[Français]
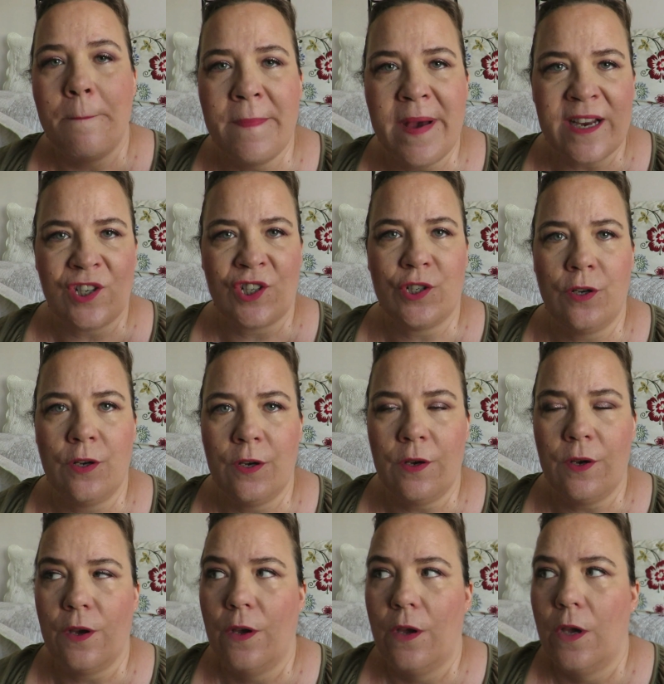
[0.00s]

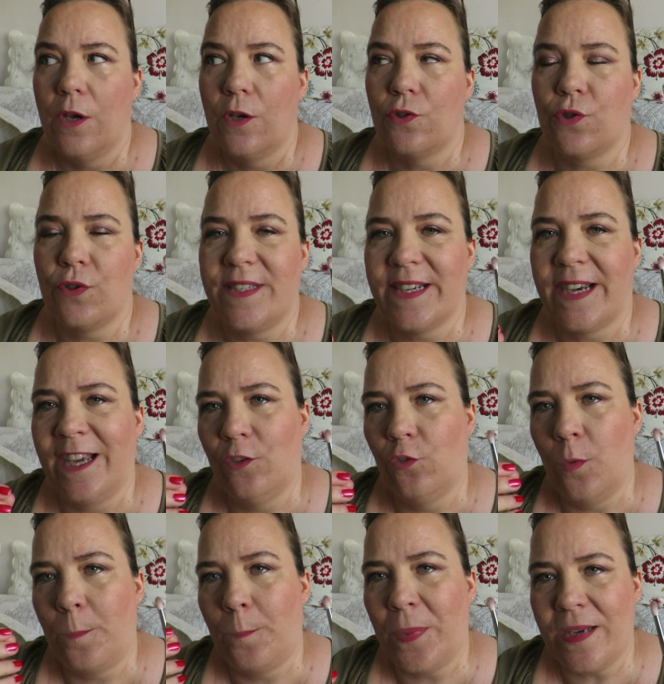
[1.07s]
majeur je dirais
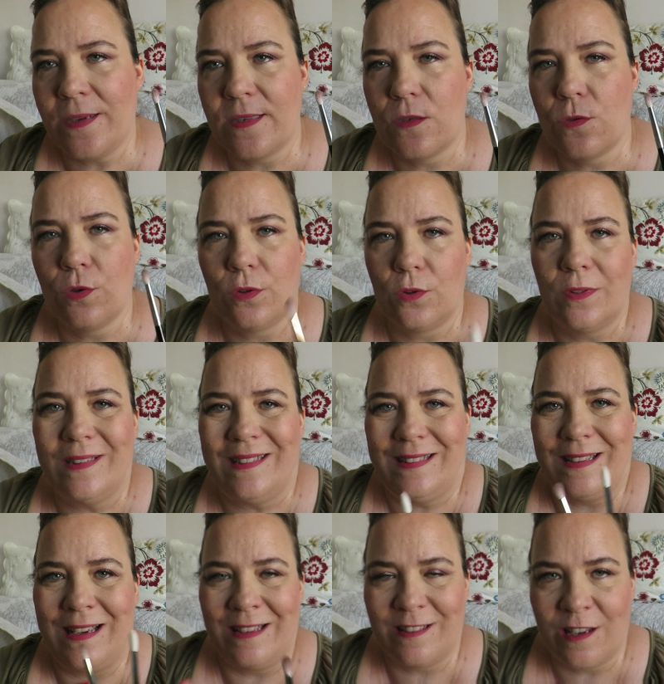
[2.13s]
de pinceaux de
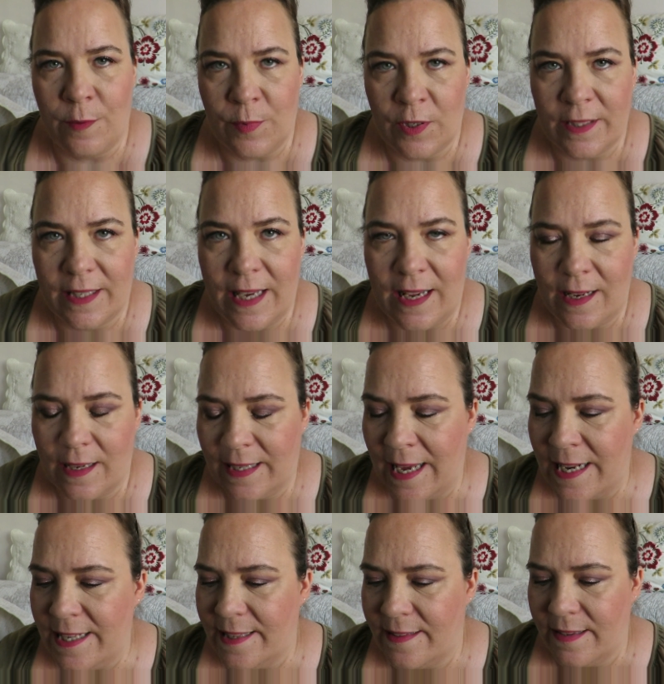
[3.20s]
très très bonne
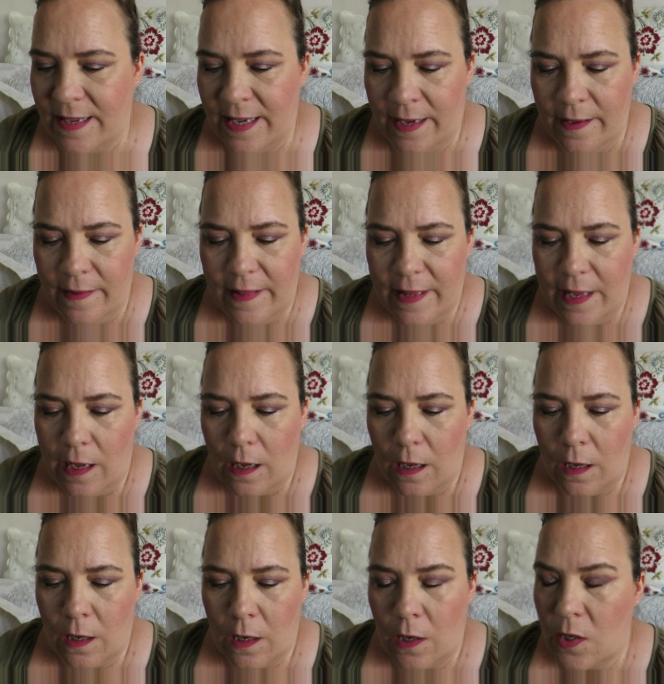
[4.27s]
qualité.
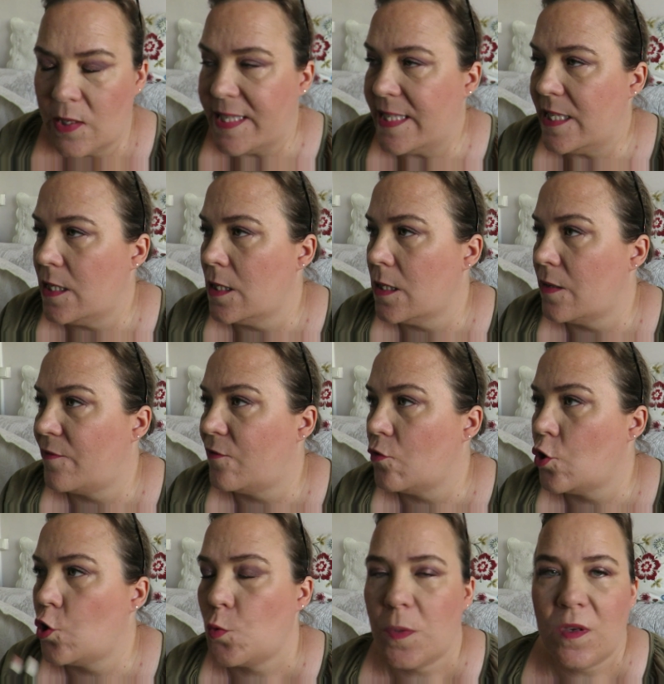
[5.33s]
Euh, si
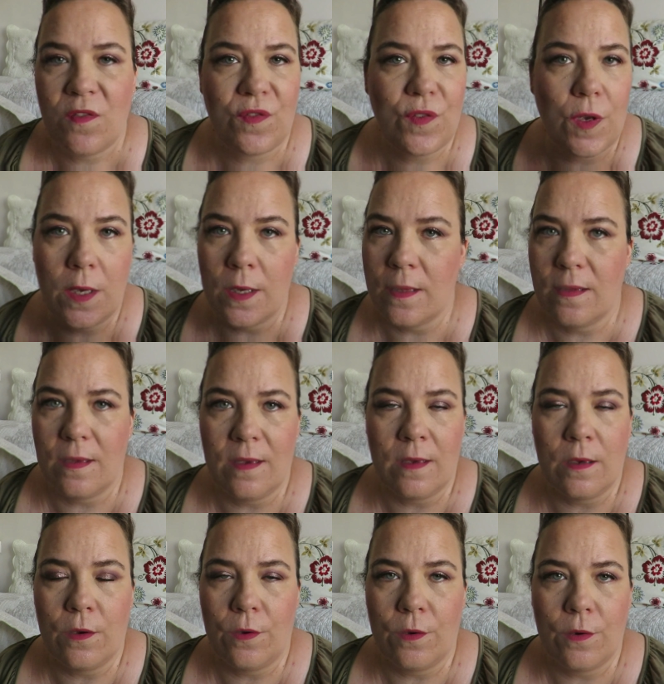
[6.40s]
vous suivez
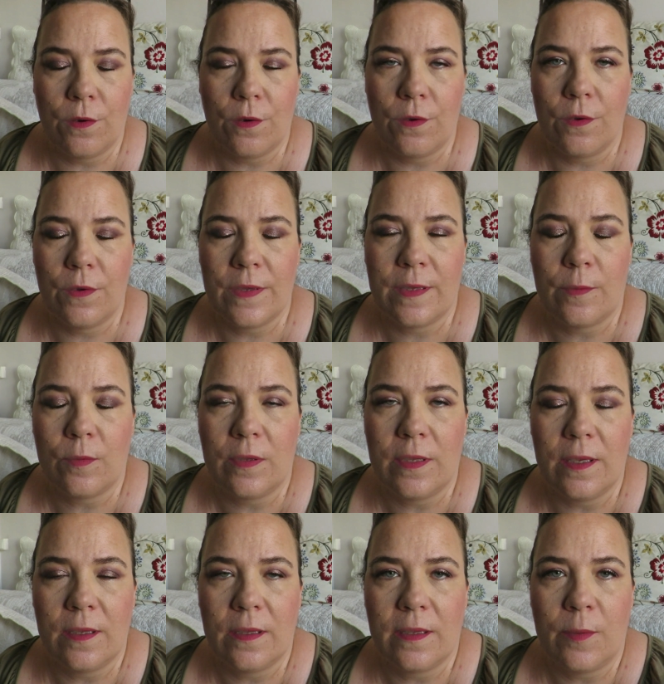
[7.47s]
euh,
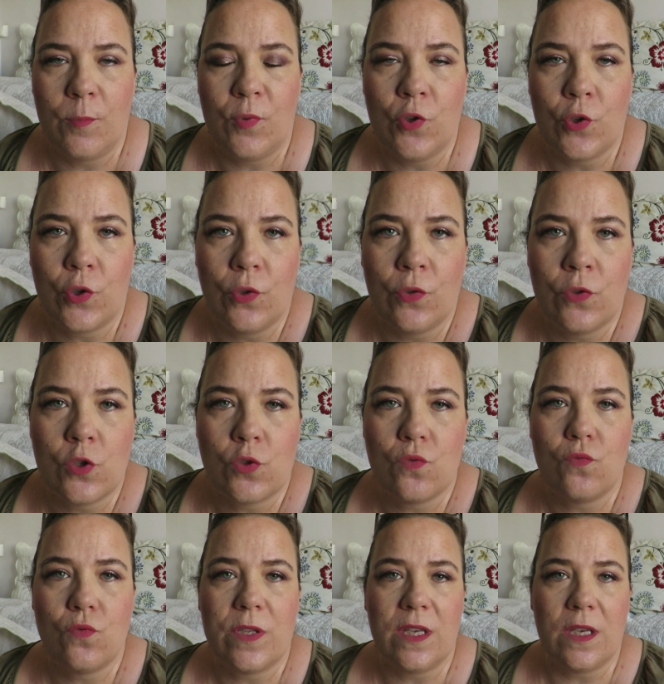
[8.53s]
des, des, blogueuses
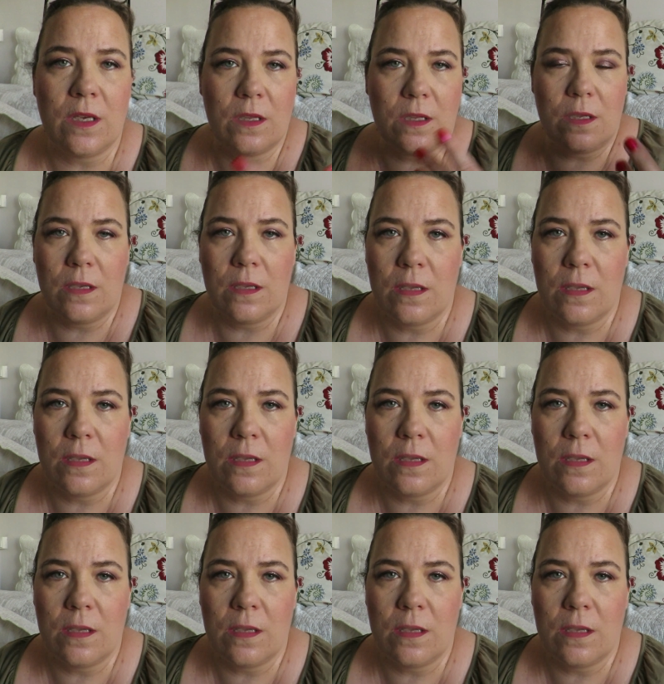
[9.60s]
ou des,